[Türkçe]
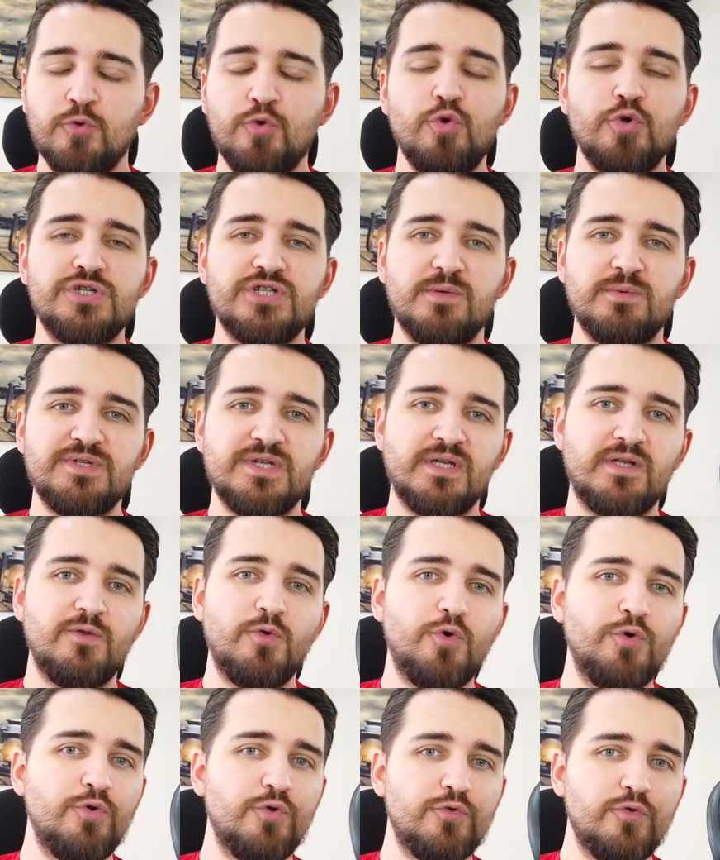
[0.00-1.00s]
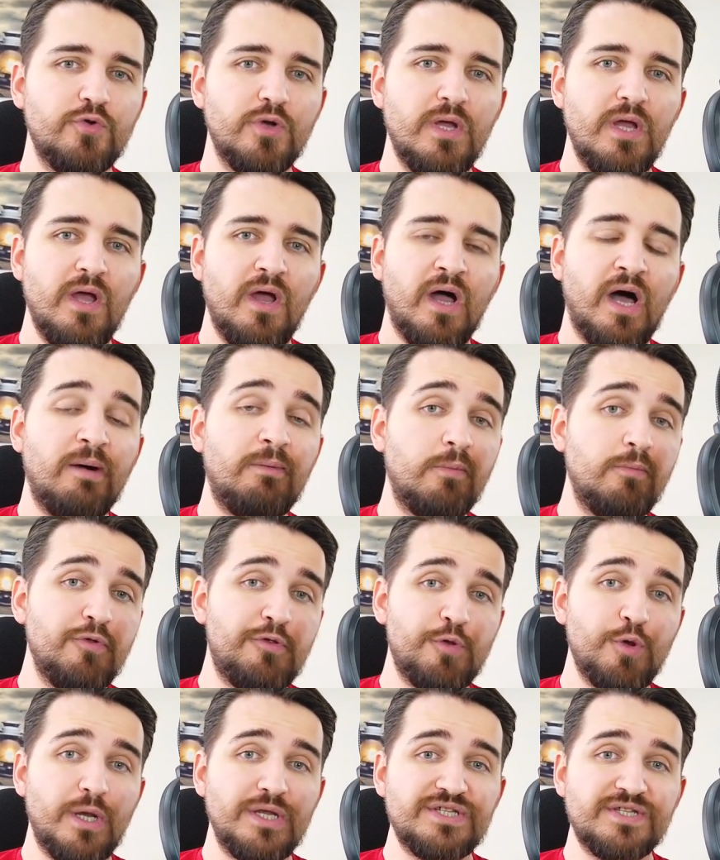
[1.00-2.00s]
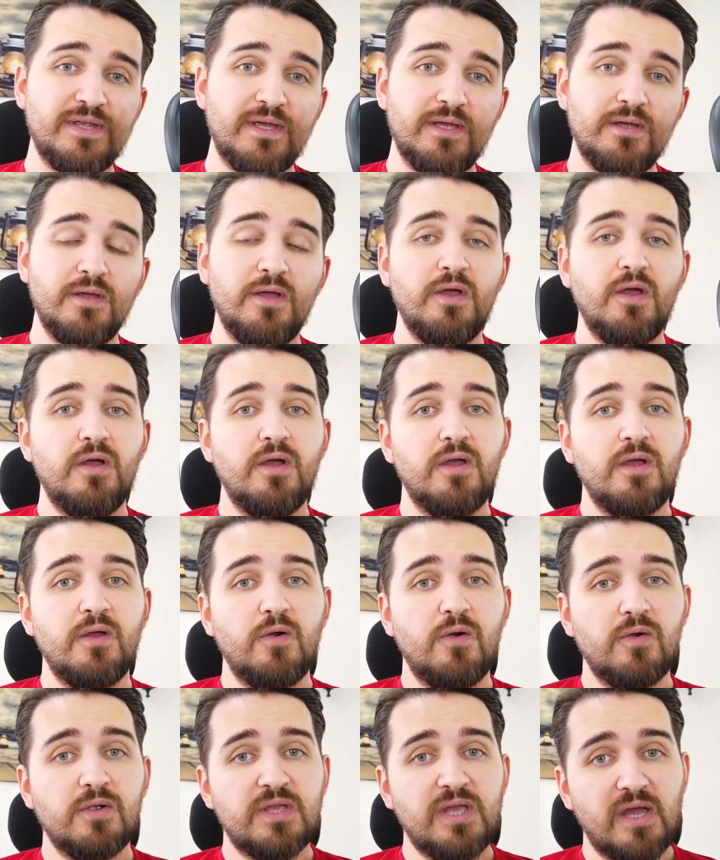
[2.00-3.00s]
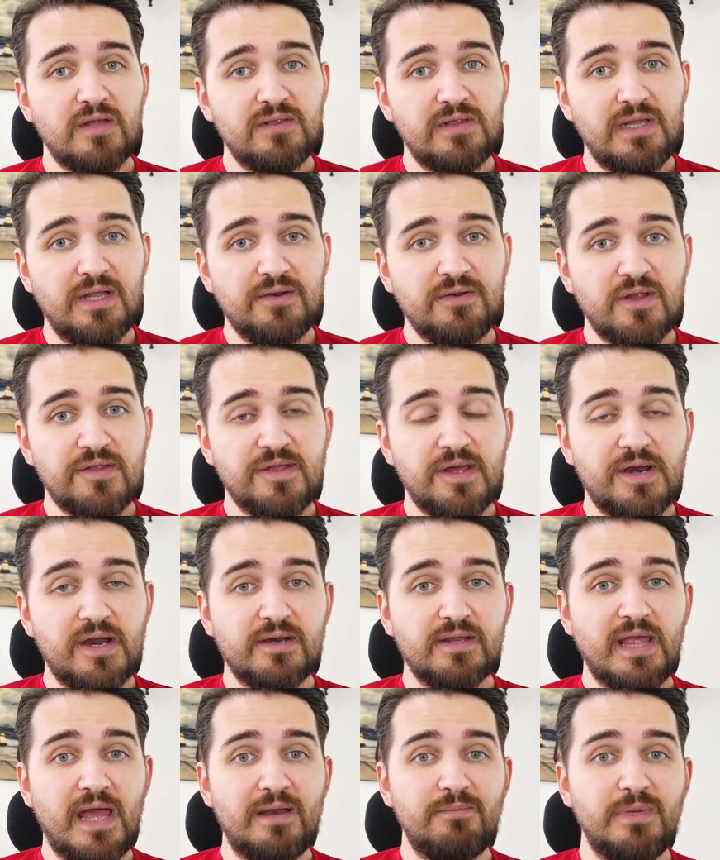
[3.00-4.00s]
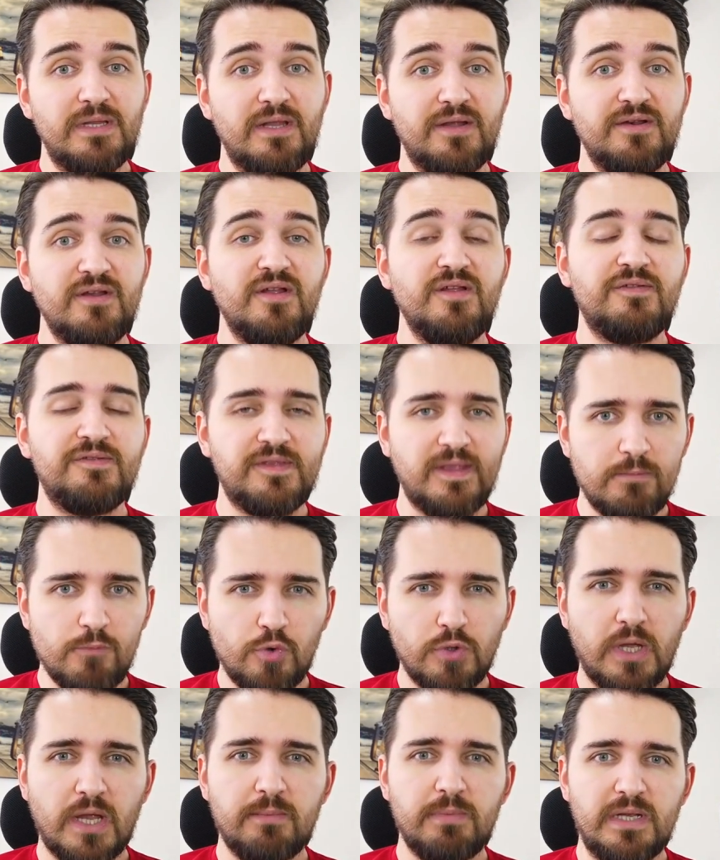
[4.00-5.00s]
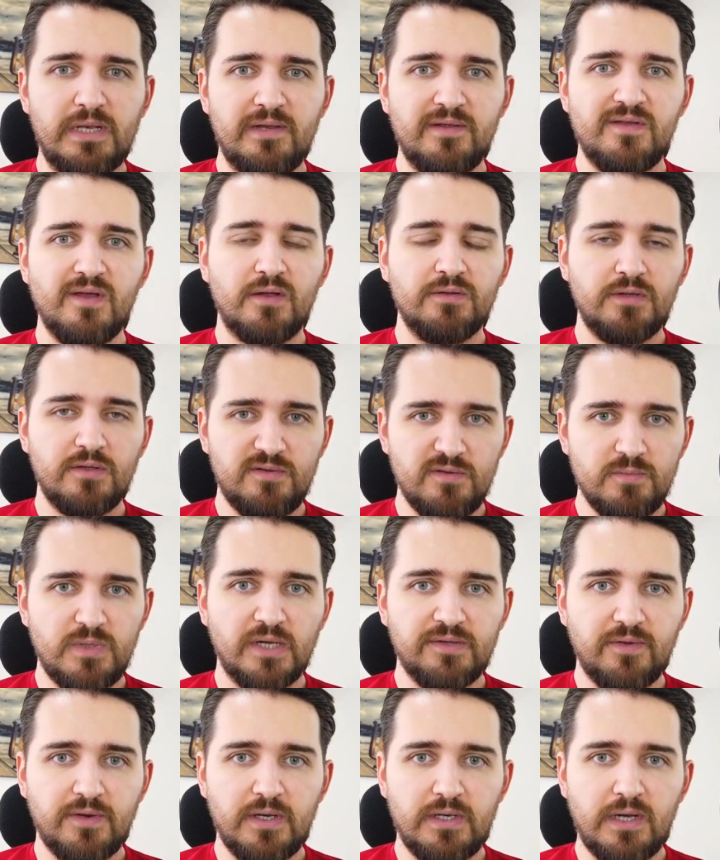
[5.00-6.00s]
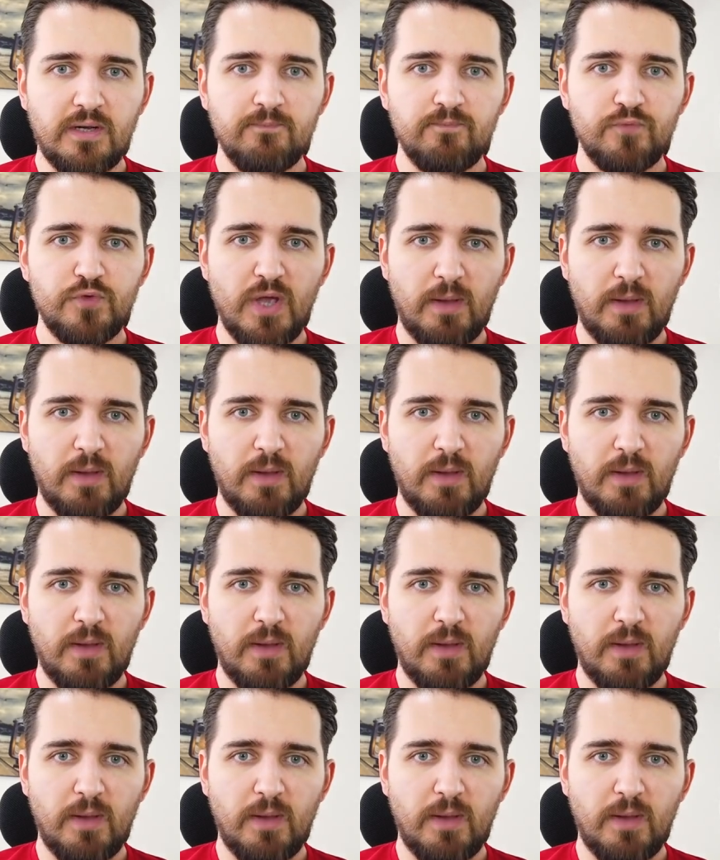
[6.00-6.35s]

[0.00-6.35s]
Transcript: Türkçe bir şekilde oynuyorduk. Ama bu süreçte kendilerine zarar gelmelerini istemiyorlar belli ki anladığım kadarıyla.